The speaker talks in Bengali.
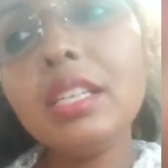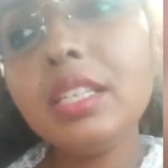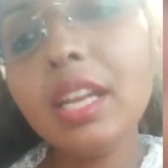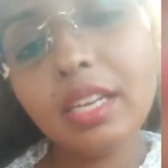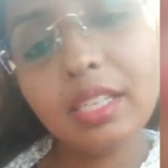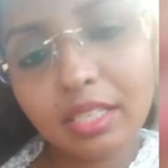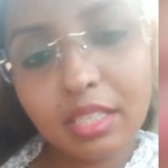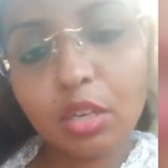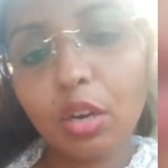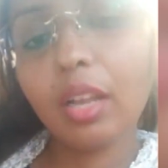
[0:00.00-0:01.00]
ডিএনএ টেস্ট
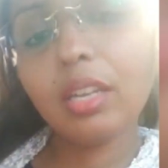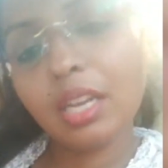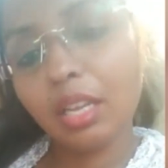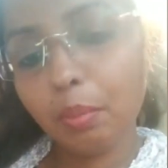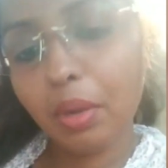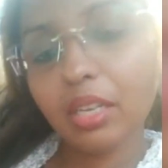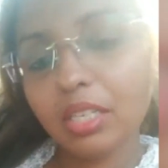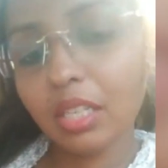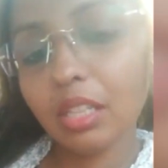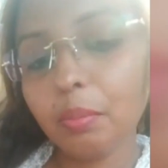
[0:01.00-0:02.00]
করা সাকিব খানের
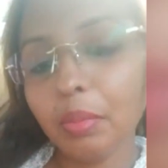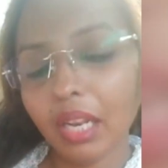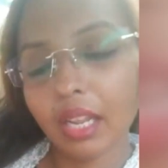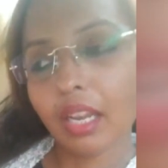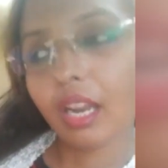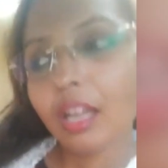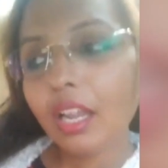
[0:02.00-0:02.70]
সাথে মেলে কিনা